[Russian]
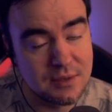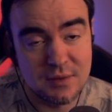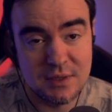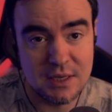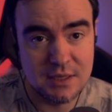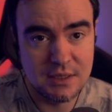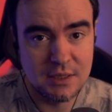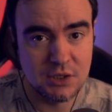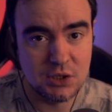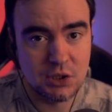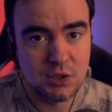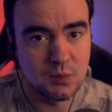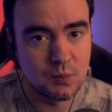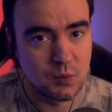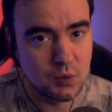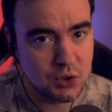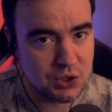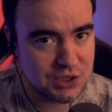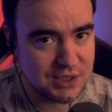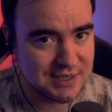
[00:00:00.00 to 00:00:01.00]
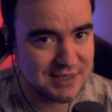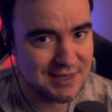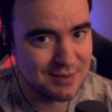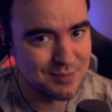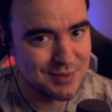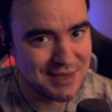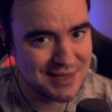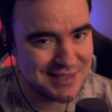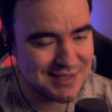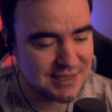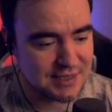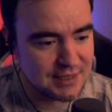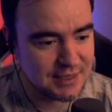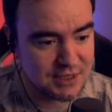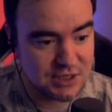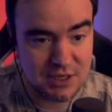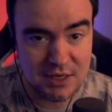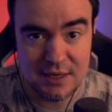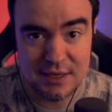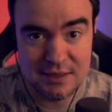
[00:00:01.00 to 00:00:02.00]
сказал, что можно забраться
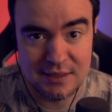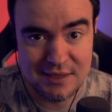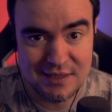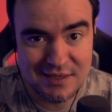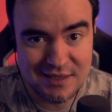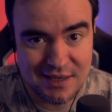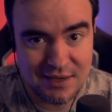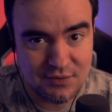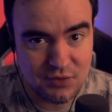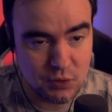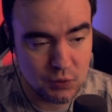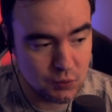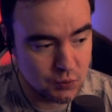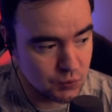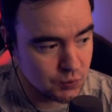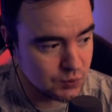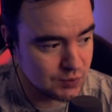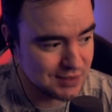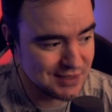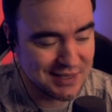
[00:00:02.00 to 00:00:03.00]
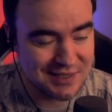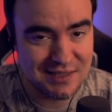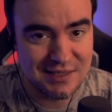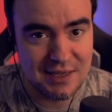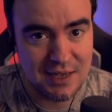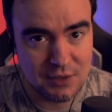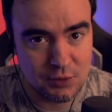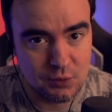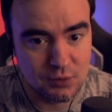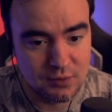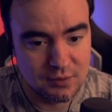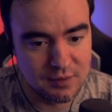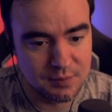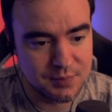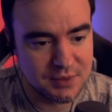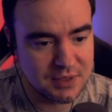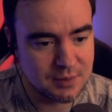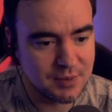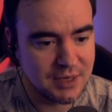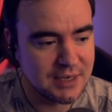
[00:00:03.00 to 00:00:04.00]
на член к Зевсу, ну, на статую, вы
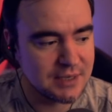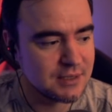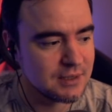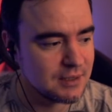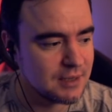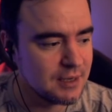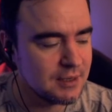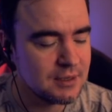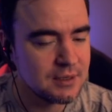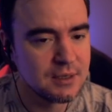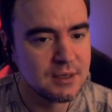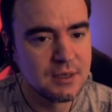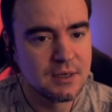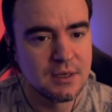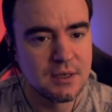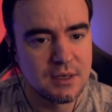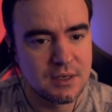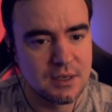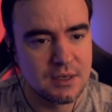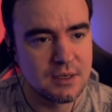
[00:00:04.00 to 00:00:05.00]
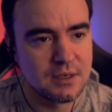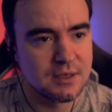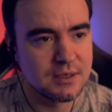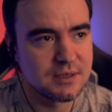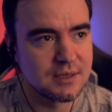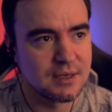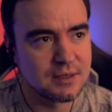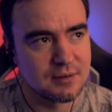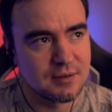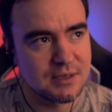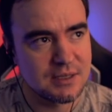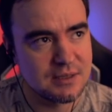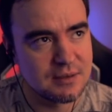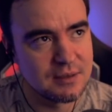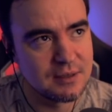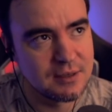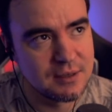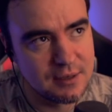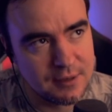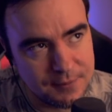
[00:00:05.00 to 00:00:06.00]
понимаете, да? И,
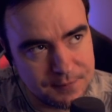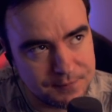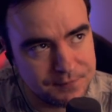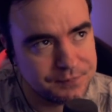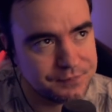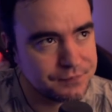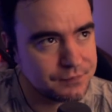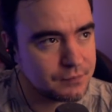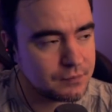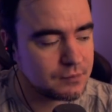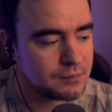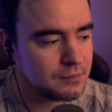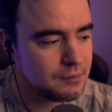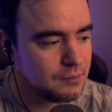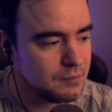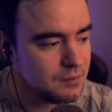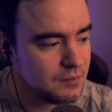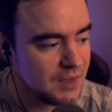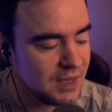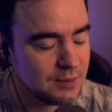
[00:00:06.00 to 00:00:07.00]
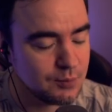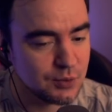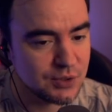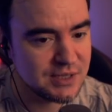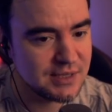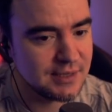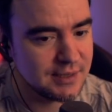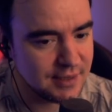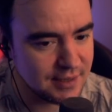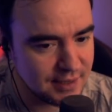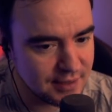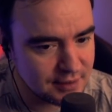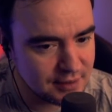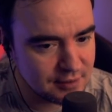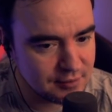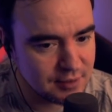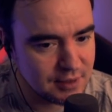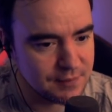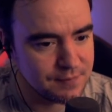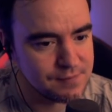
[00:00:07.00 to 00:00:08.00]
соответственно, после
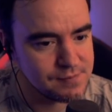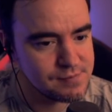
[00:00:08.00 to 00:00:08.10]
этого